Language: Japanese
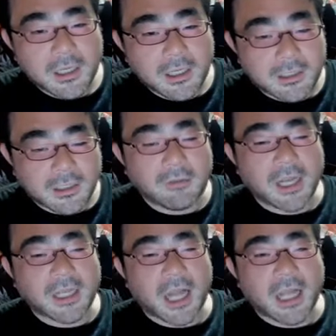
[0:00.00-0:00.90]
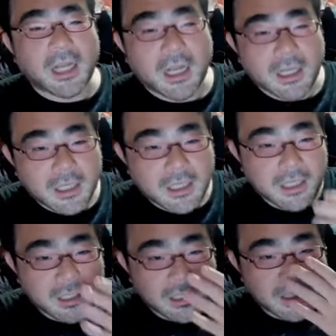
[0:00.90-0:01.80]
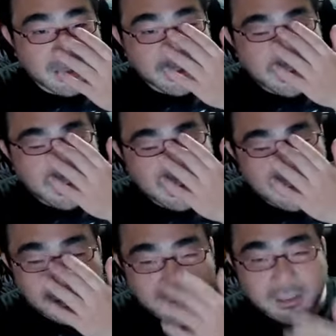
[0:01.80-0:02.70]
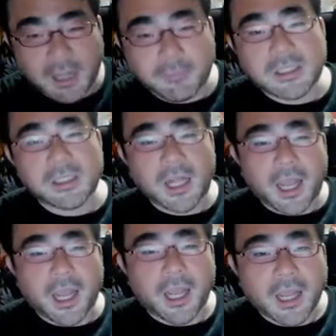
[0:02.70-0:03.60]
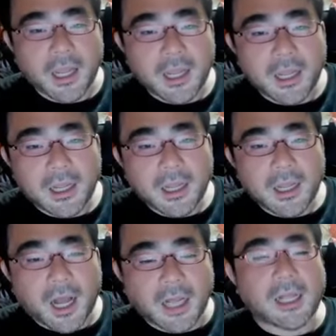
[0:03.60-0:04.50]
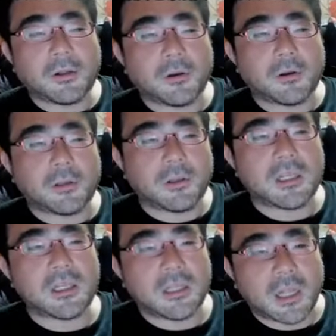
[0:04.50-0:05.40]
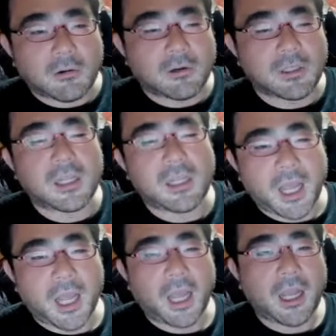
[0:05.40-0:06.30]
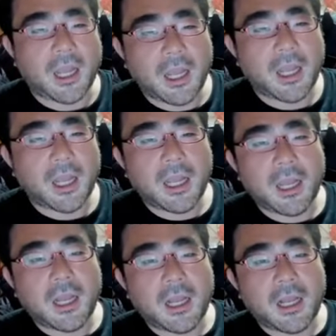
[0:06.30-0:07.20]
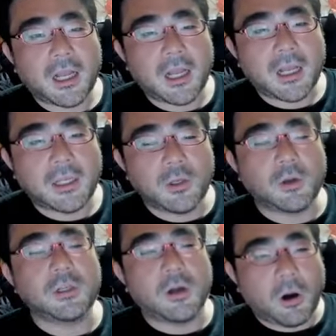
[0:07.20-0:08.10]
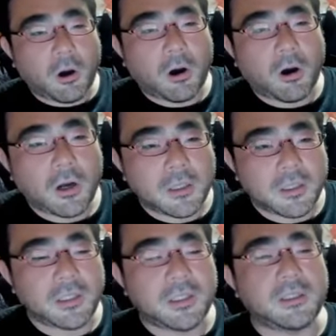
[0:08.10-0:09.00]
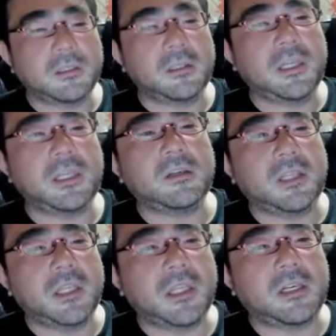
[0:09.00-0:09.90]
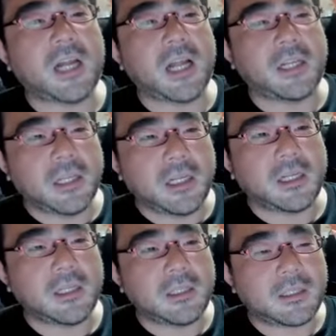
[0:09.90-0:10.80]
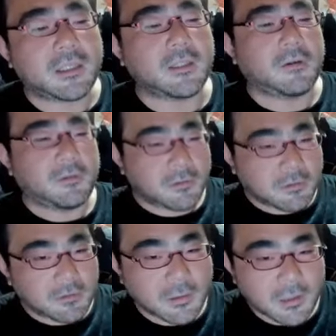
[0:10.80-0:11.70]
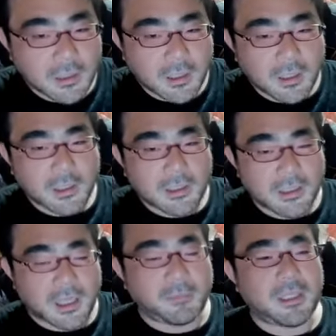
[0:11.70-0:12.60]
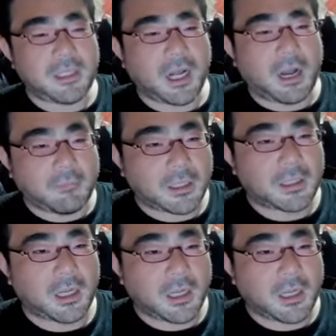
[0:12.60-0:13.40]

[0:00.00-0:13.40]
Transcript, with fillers: 使うわけないじゃん。下道で、朝の4時にね、ここ出て、夜の22時ぐらいに着くよ。下道で頑張って。